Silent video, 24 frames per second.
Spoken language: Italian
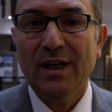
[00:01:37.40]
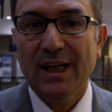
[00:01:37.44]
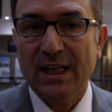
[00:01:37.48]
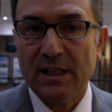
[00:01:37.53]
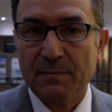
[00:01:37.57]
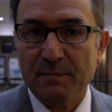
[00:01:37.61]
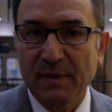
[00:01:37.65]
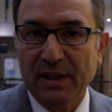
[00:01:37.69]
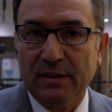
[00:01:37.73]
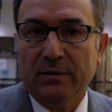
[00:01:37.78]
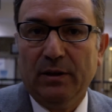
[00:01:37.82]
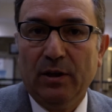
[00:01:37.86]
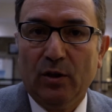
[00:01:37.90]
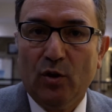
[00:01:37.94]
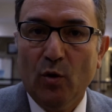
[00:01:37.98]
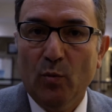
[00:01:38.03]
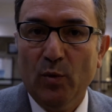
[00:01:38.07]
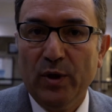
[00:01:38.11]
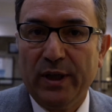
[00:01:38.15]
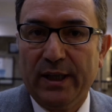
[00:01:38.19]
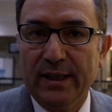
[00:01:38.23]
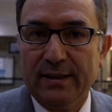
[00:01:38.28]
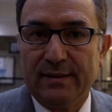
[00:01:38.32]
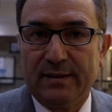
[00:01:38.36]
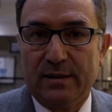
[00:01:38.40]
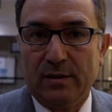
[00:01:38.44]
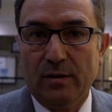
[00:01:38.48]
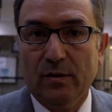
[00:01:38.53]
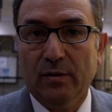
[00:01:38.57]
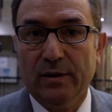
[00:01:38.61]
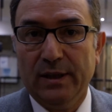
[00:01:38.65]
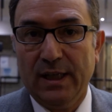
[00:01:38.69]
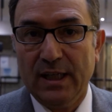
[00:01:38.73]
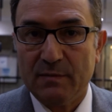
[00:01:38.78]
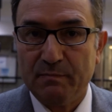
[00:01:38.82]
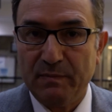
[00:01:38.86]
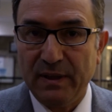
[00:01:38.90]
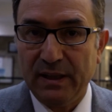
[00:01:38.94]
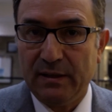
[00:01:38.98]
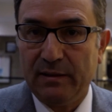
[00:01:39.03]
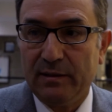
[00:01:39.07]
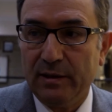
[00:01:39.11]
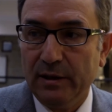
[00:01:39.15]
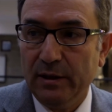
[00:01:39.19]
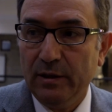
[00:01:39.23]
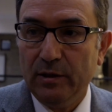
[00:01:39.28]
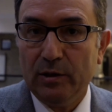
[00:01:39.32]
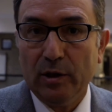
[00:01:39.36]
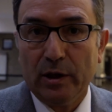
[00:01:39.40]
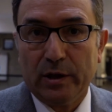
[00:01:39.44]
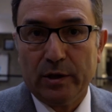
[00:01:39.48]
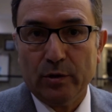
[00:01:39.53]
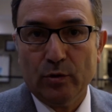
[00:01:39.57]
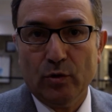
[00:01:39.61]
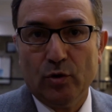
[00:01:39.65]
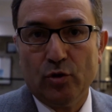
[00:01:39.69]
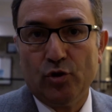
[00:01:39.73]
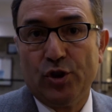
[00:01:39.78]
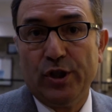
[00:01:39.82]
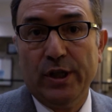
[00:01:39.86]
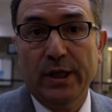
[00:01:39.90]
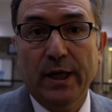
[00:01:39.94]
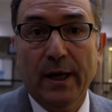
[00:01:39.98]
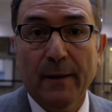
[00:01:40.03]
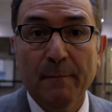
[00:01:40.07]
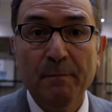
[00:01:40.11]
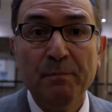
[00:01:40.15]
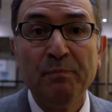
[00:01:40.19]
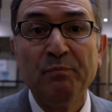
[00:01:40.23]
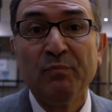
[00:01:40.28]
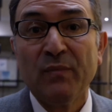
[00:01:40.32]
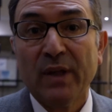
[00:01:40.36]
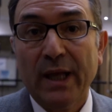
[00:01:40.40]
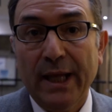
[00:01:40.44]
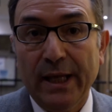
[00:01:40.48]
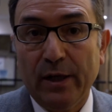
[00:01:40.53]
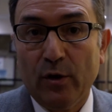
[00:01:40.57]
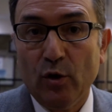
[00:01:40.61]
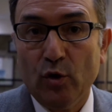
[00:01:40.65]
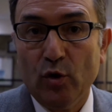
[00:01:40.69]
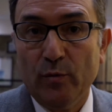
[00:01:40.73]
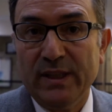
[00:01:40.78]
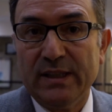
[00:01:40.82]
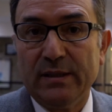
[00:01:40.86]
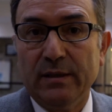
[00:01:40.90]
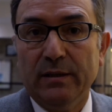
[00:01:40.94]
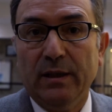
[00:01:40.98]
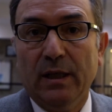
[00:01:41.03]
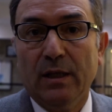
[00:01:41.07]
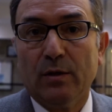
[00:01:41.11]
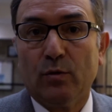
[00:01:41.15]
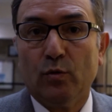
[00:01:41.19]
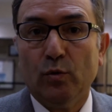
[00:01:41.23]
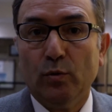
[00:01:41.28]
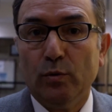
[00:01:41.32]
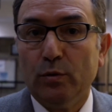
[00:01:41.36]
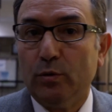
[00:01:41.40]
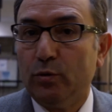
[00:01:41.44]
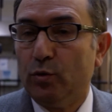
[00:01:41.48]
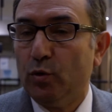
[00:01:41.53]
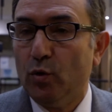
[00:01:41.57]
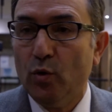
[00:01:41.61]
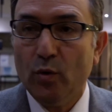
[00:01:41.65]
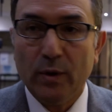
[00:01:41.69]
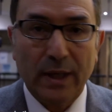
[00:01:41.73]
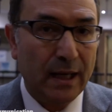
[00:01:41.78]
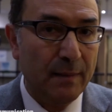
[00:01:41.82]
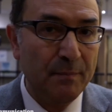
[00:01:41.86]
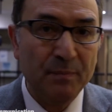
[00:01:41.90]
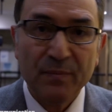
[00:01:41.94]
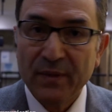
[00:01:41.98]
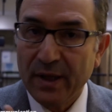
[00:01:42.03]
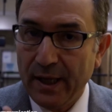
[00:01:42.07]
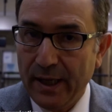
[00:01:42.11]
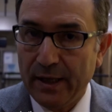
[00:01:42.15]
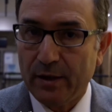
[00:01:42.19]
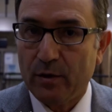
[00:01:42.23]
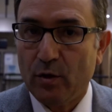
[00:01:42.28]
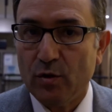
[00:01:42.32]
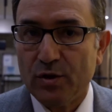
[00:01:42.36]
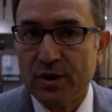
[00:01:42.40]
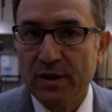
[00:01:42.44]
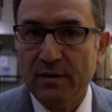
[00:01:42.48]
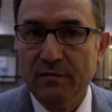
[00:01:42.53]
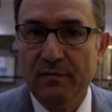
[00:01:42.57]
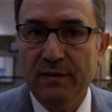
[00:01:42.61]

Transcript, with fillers: esperti di comunicazione, esperti di tecnologie, economisti della cultura e così